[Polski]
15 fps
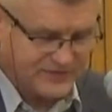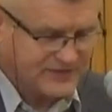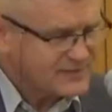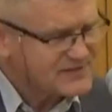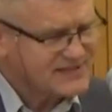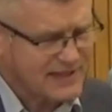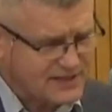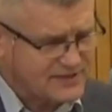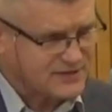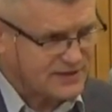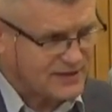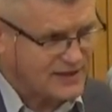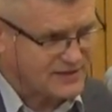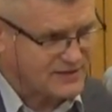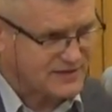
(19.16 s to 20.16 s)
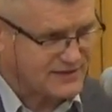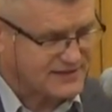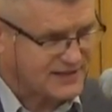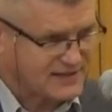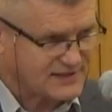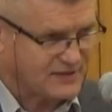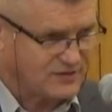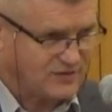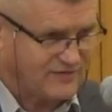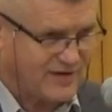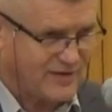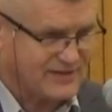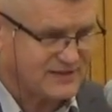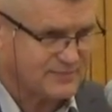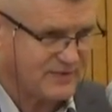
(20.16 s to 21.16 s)
w tym sensie, że
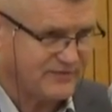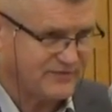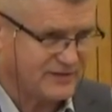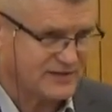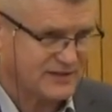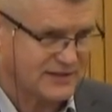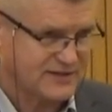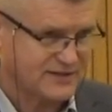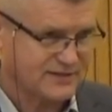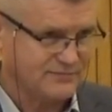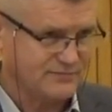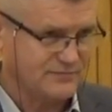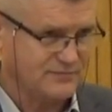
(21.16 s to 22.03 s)
zrezygnowałeś z pewnych rzeczy?